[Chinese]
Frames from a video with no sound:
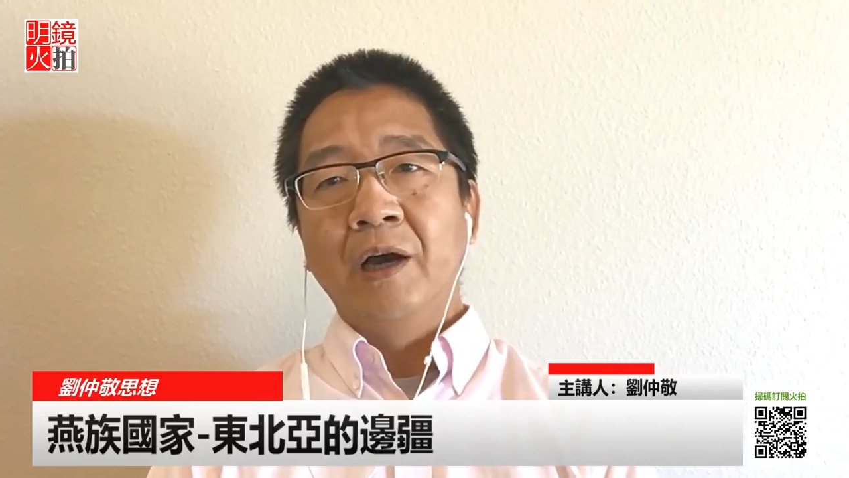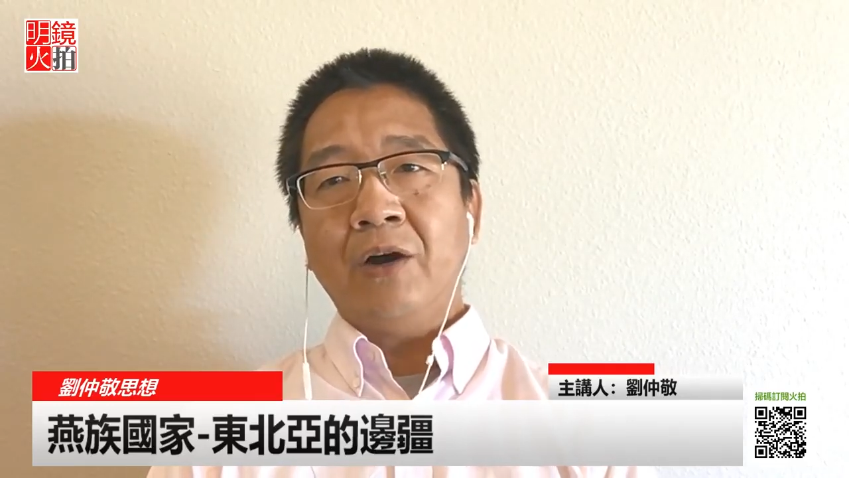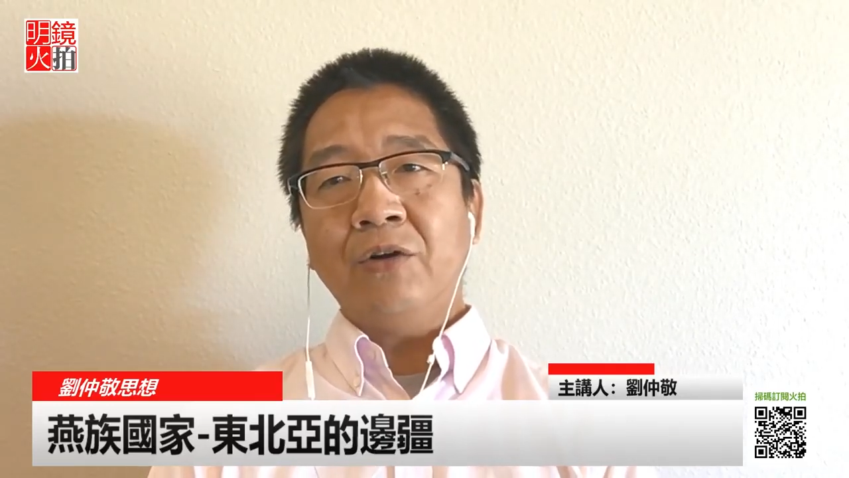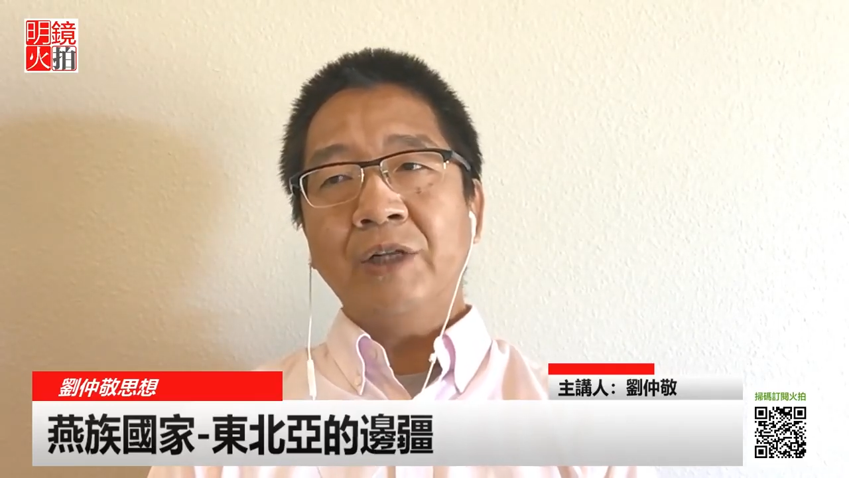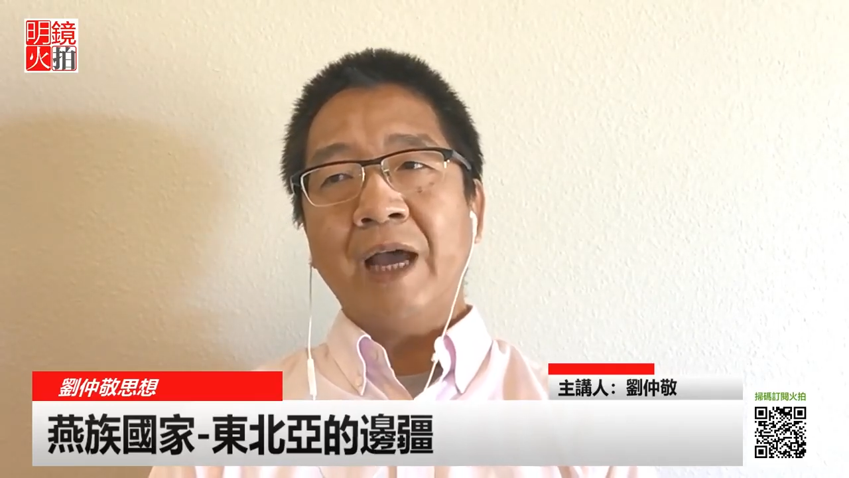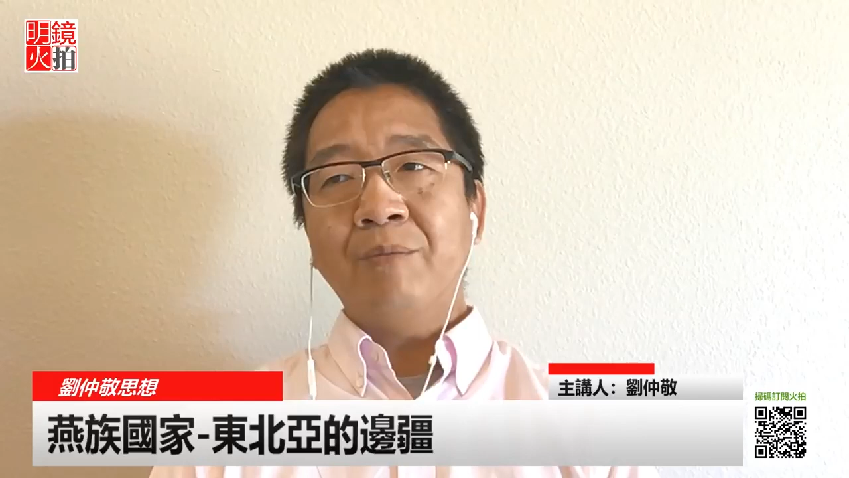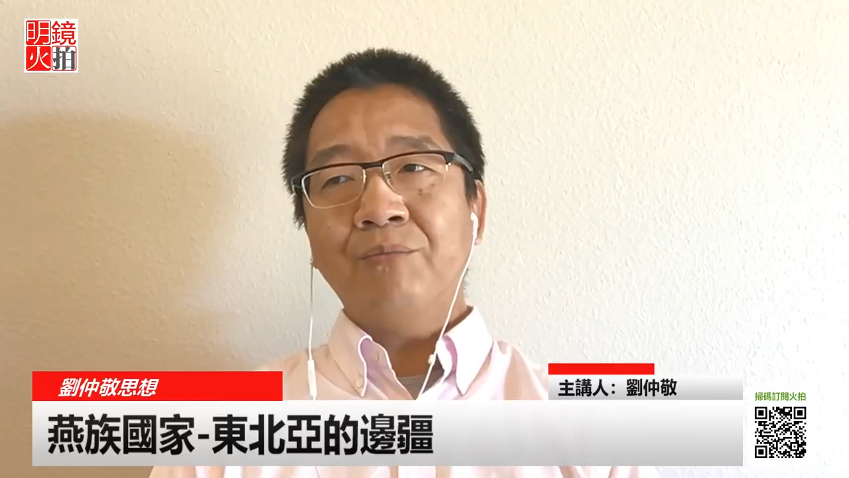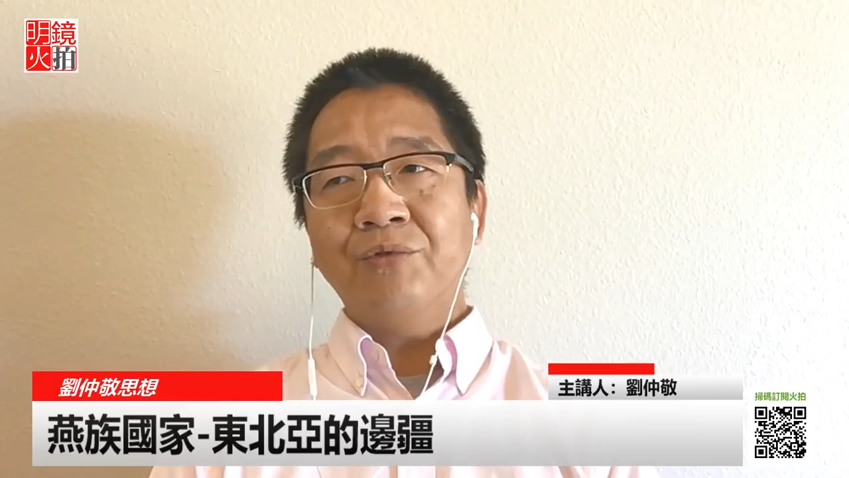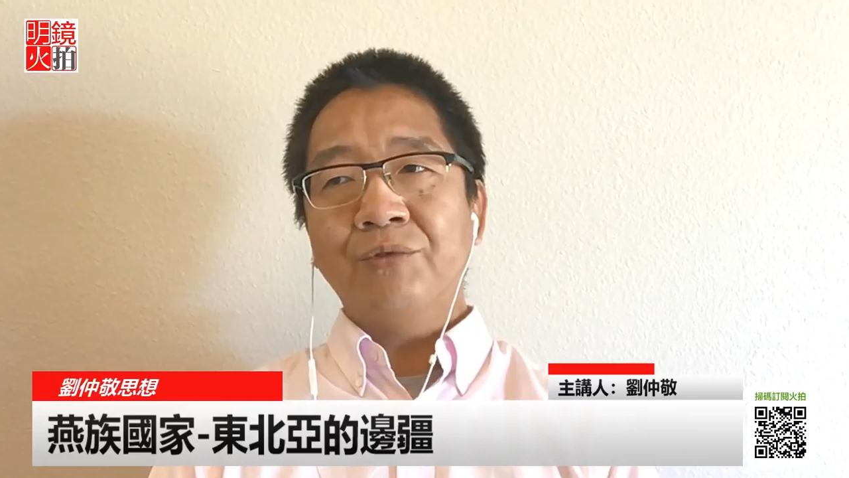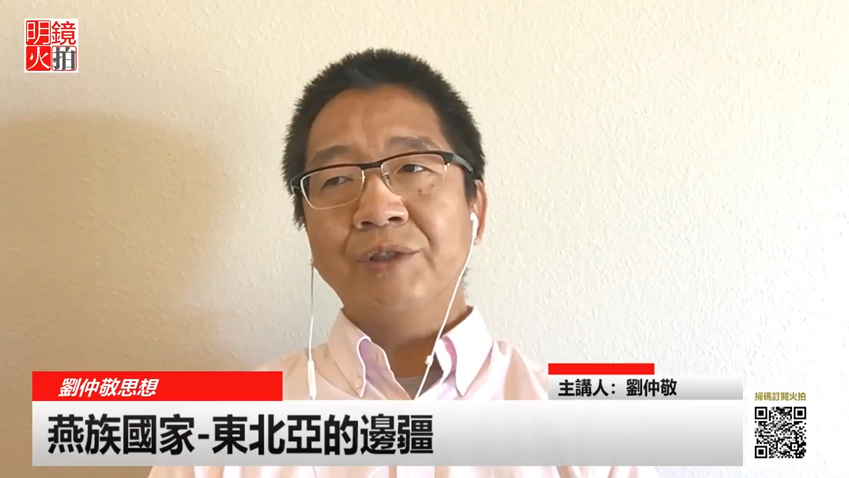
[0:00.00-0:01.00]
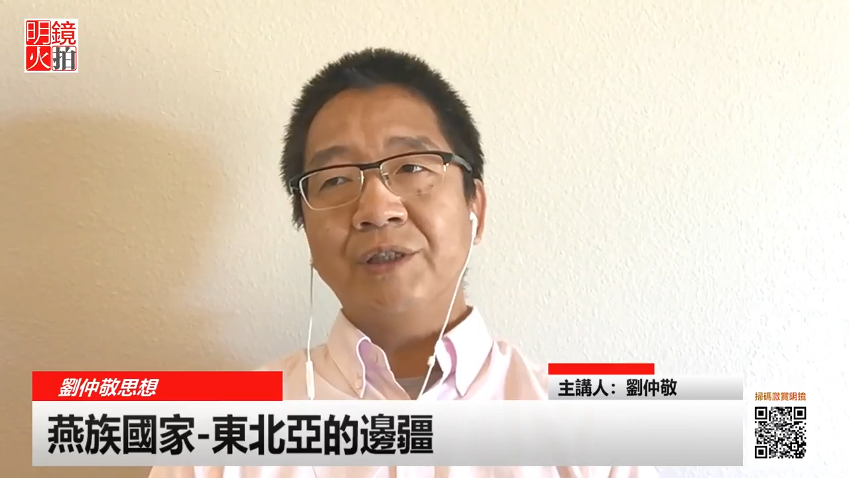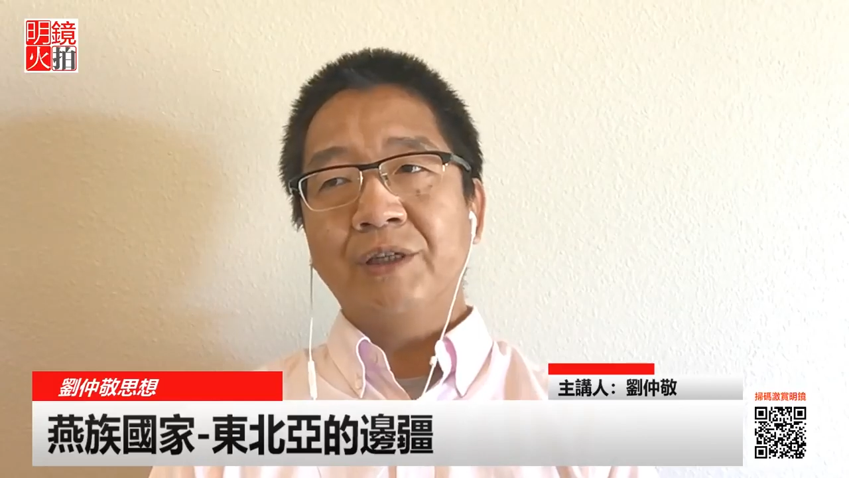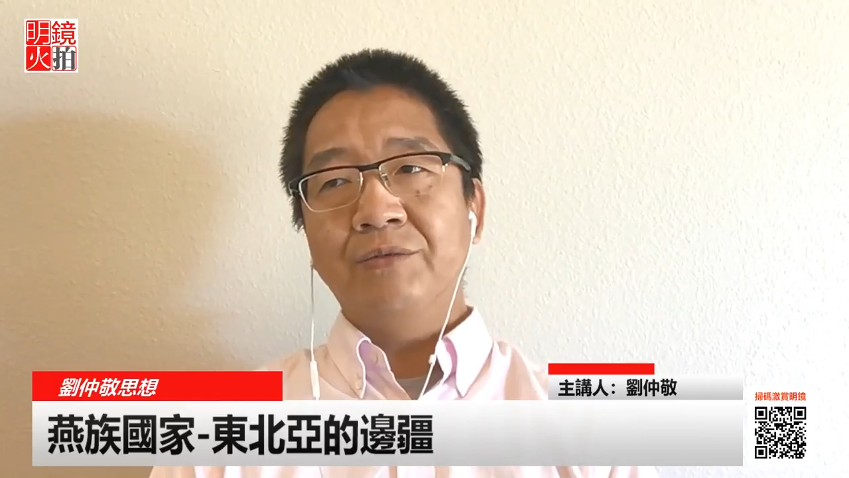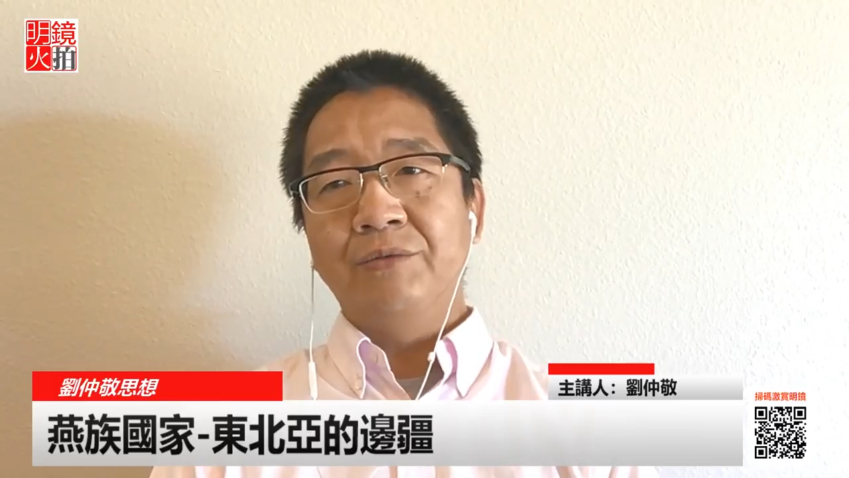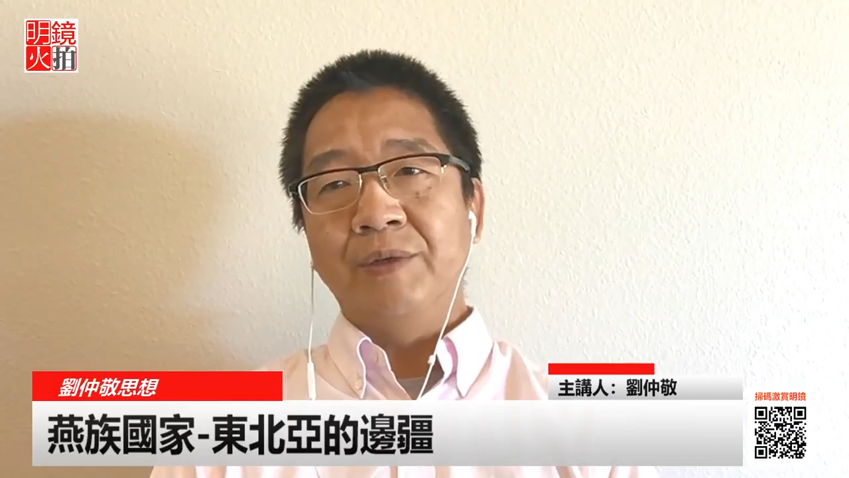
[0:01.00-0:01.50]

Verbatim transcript: 后来慕容氏和宇